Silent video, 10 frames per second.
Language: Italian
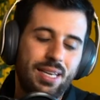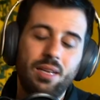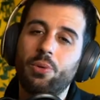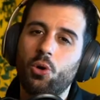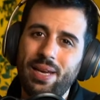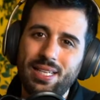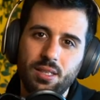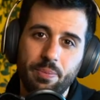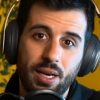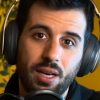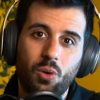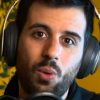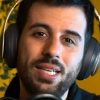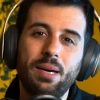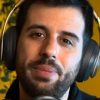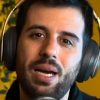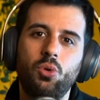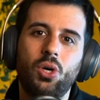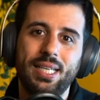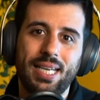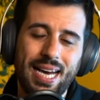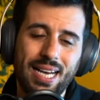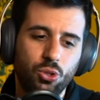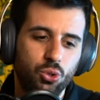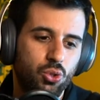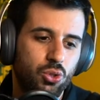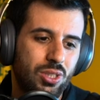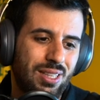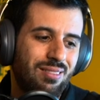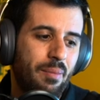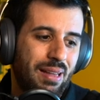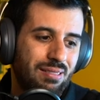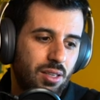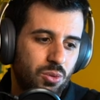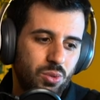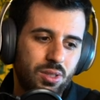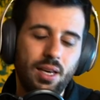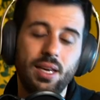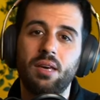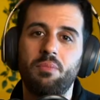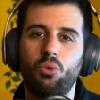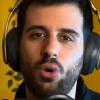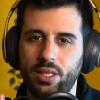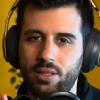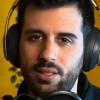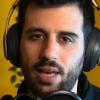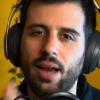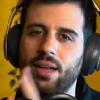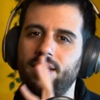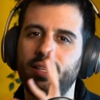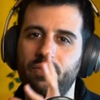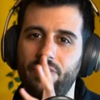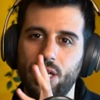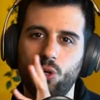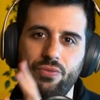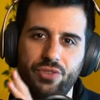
che le promesse per le quali abbiamo cliccato sono state mantenute e può iniziare il vero